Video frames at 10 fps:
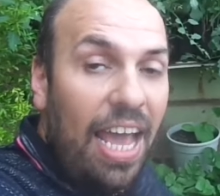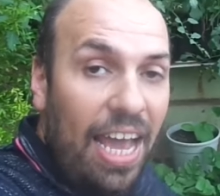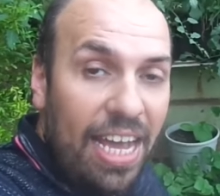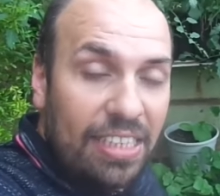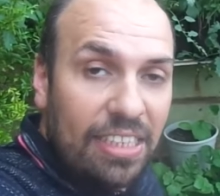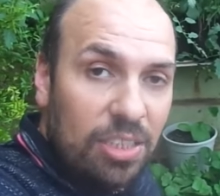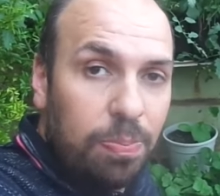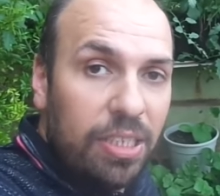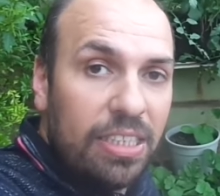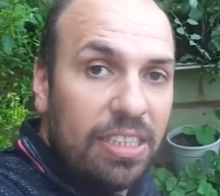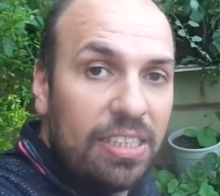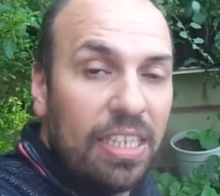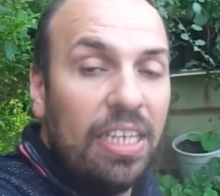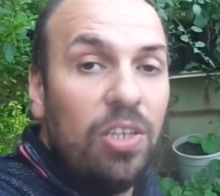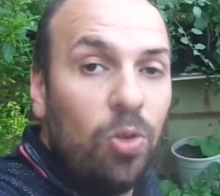Essas plantas
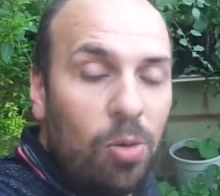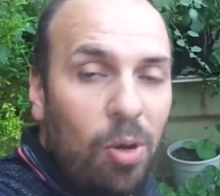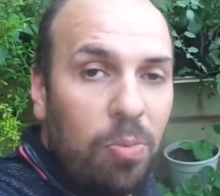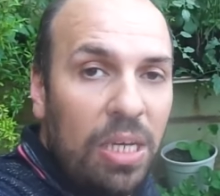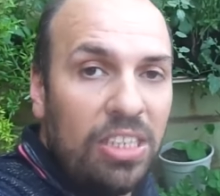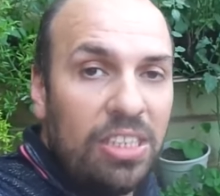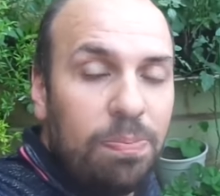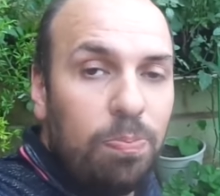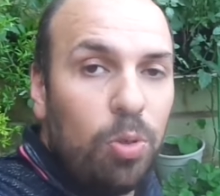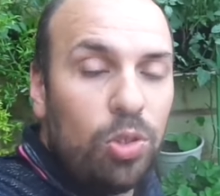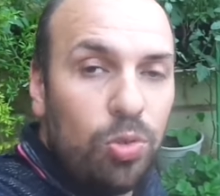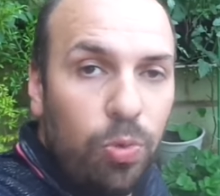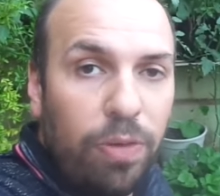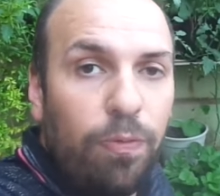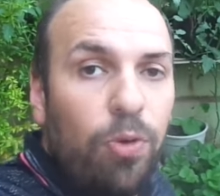normalmente
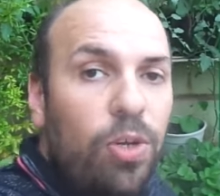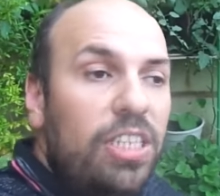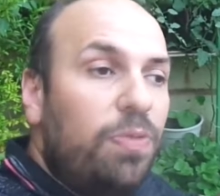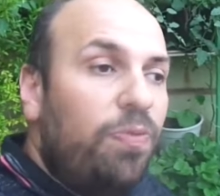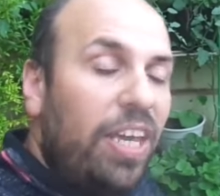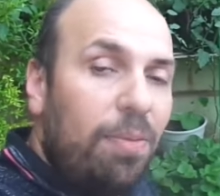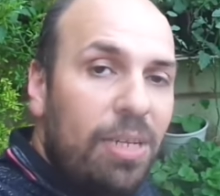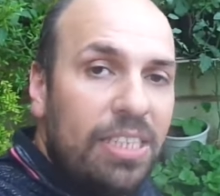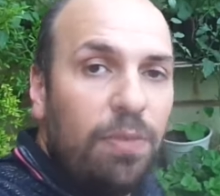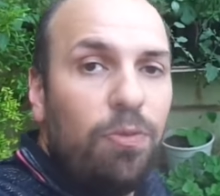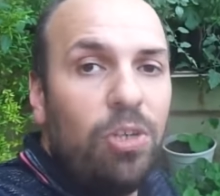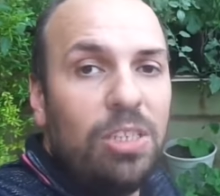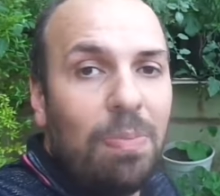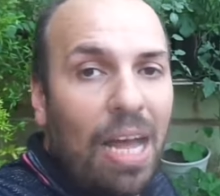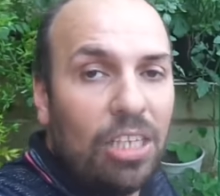possuem flores fêmeas e
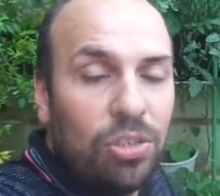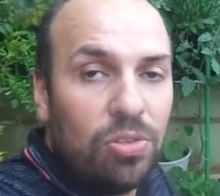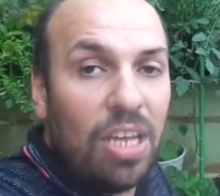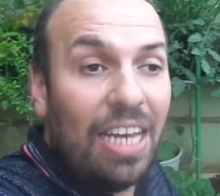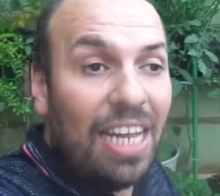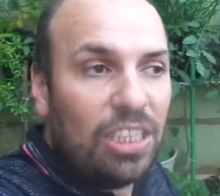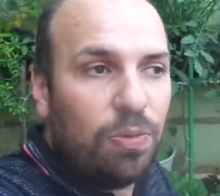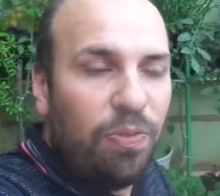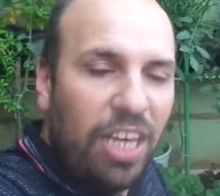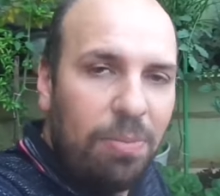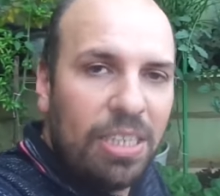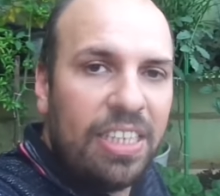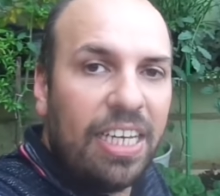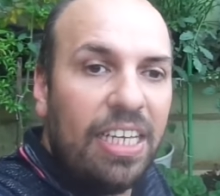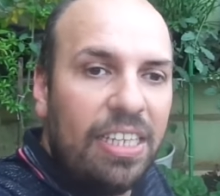flores machos. Nas fêmeas
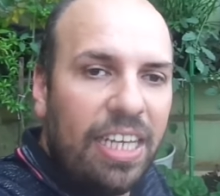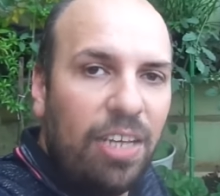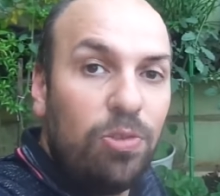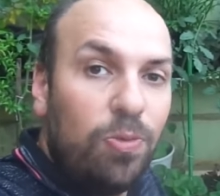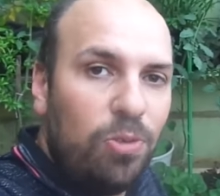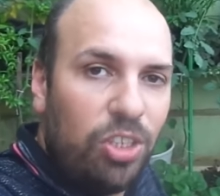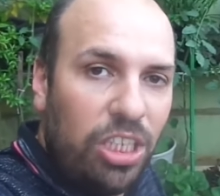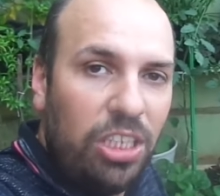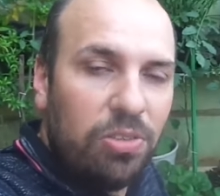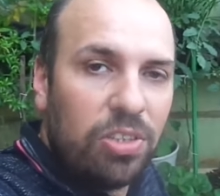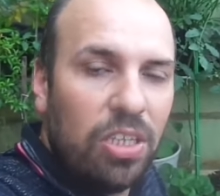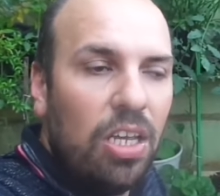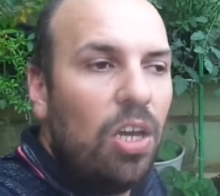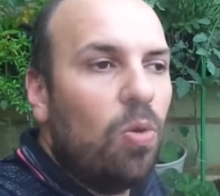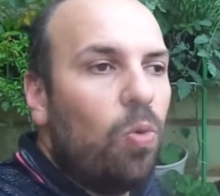é que tem os frutinhos.
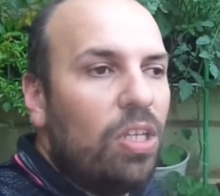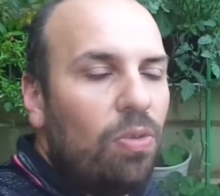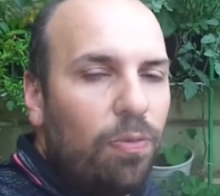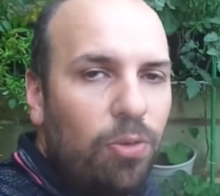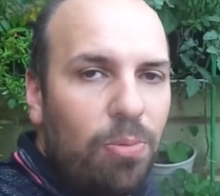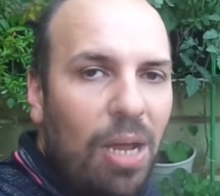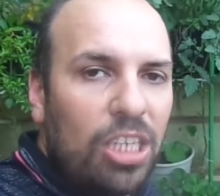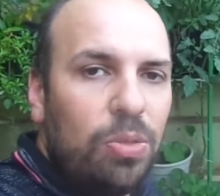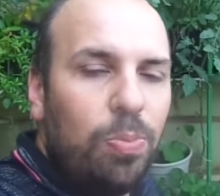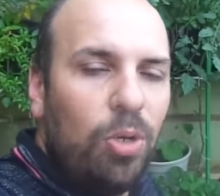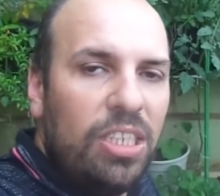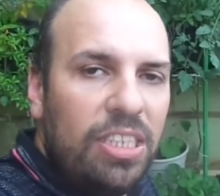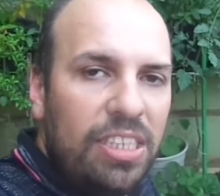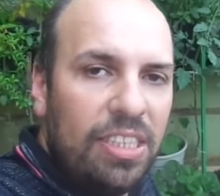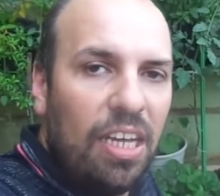Quando a flor macho
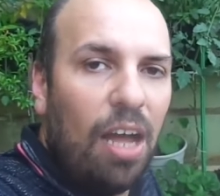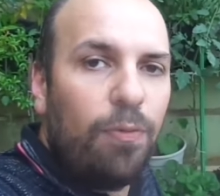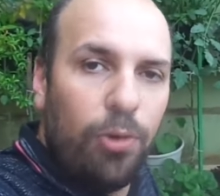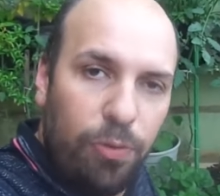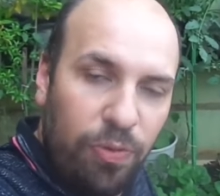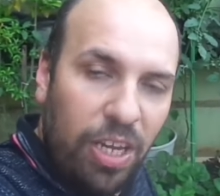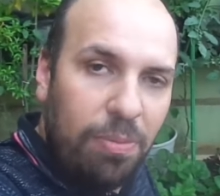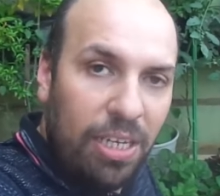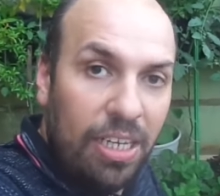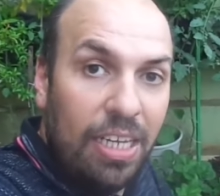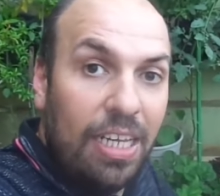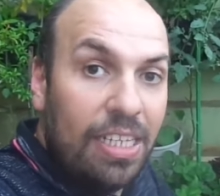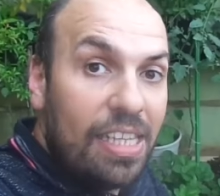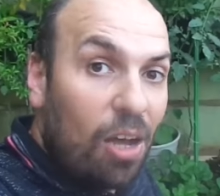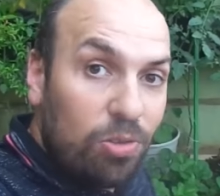poliniza a flor fêmea,
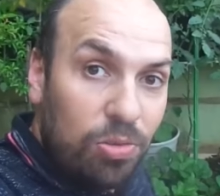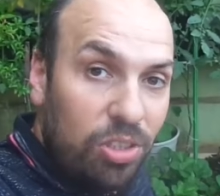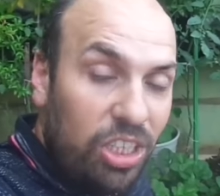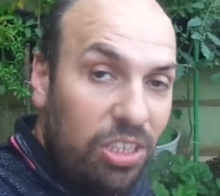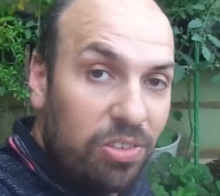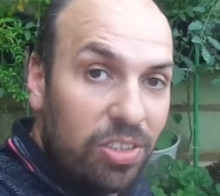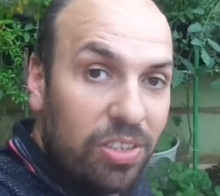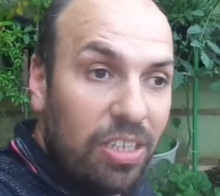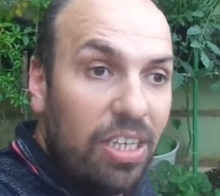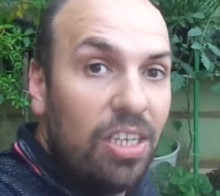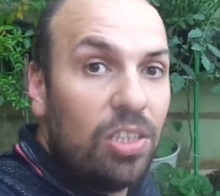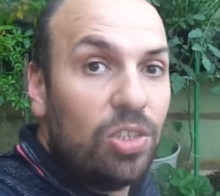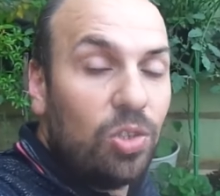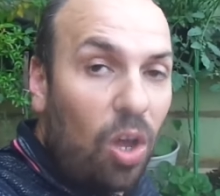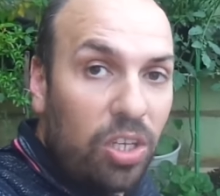dá os frutinhos.
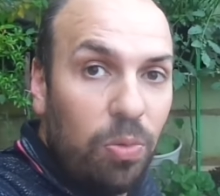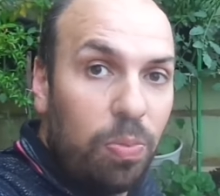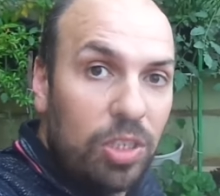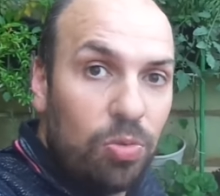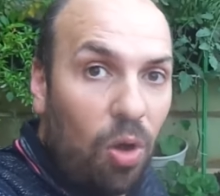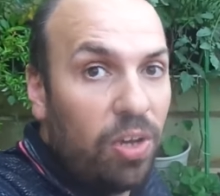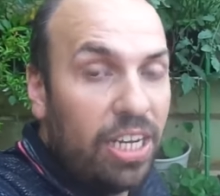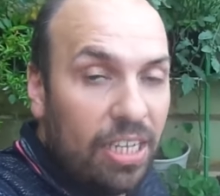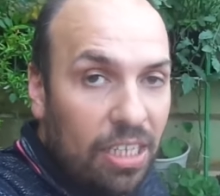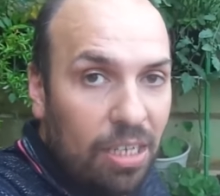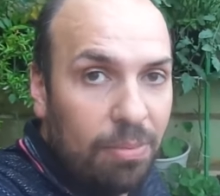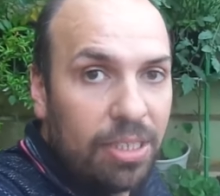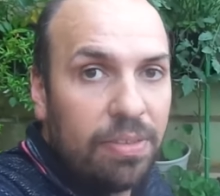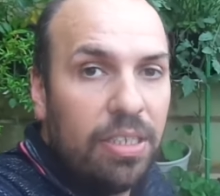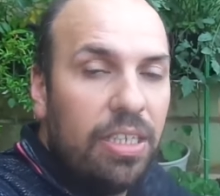Só que o pessoal
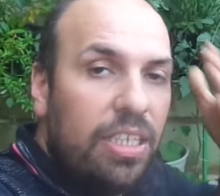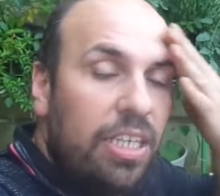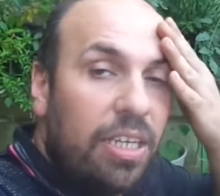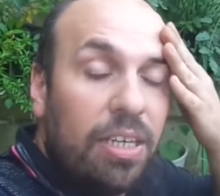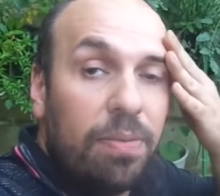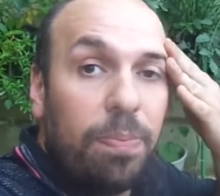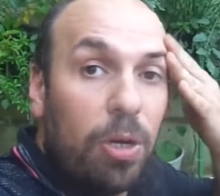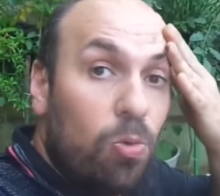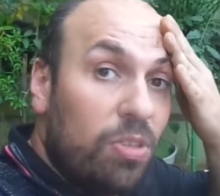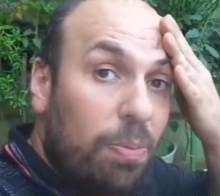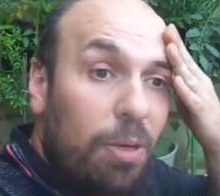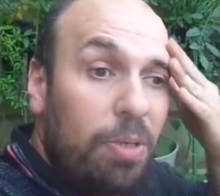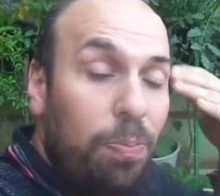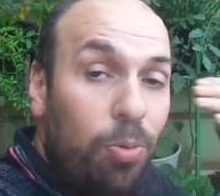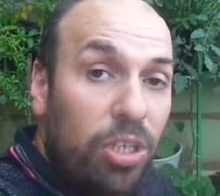reclama e pergunta para
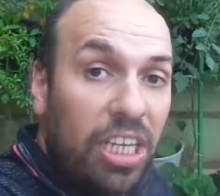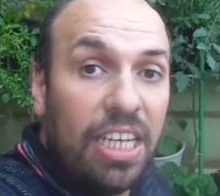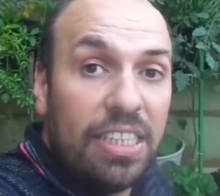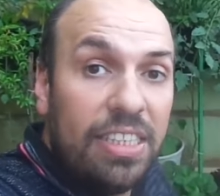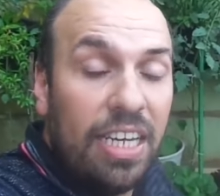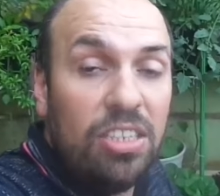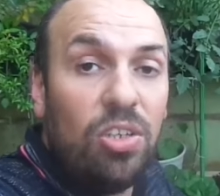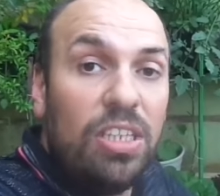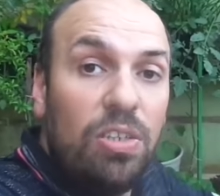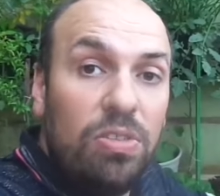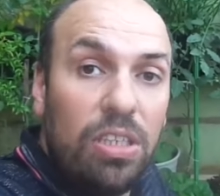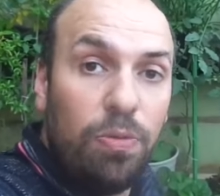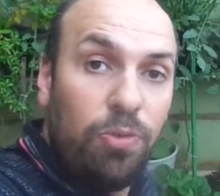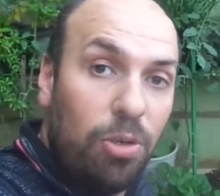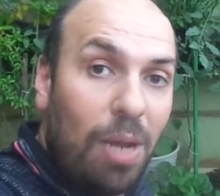mim por que, que as deles só estão
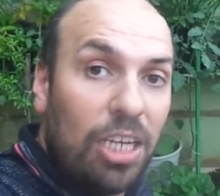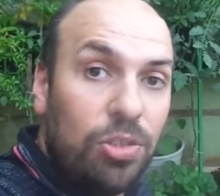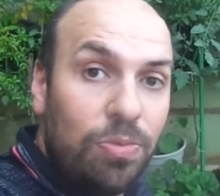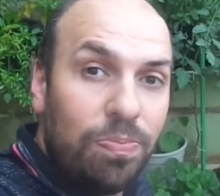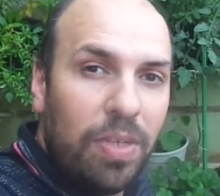dando flor macho.